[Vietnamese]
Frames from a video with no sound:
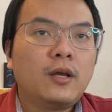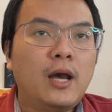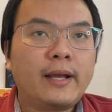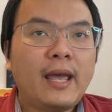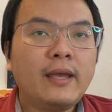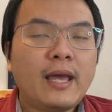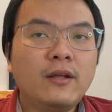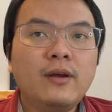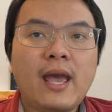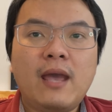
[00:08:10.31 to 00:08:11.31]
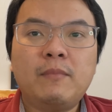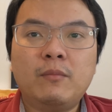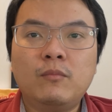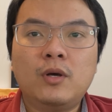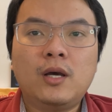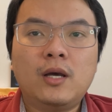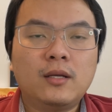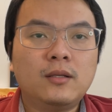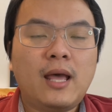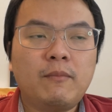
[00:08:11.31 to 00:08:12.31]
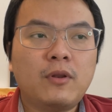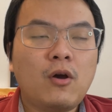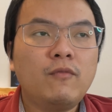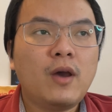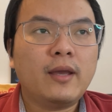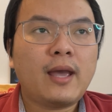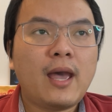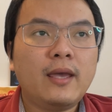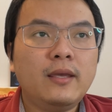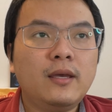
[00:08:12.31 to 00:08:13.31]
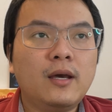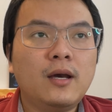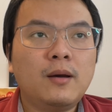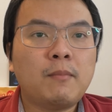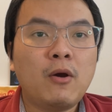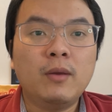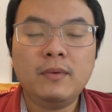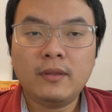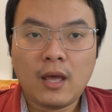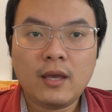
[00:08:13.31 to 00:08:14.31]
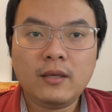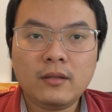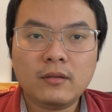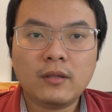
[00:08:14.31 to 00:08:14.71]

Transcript: À, cái cái thứ hai mình làm nói về cái bảo hiểm y tế,